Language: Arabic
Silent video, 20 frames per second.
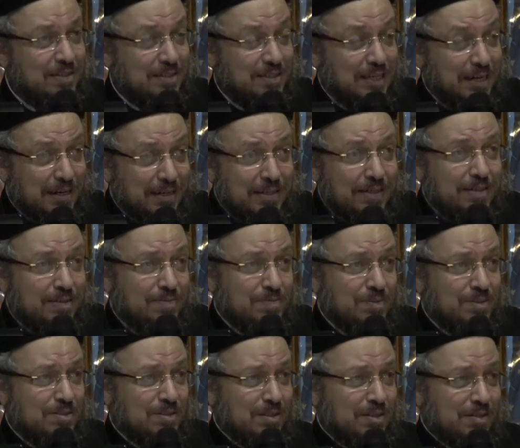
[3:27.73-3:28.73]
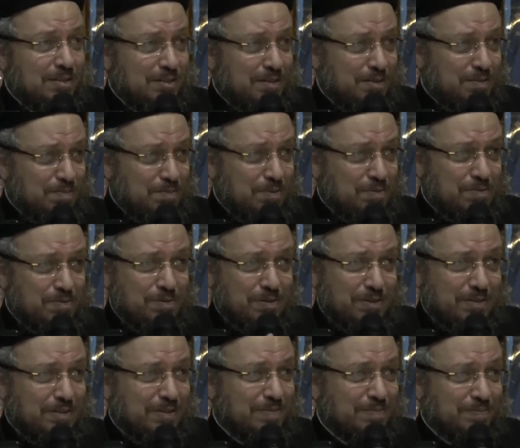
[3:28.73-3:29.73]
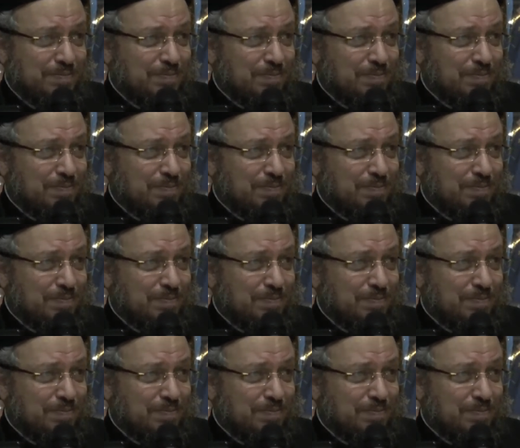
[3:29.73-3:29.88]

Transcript: تعلم تصلي للموضوع ده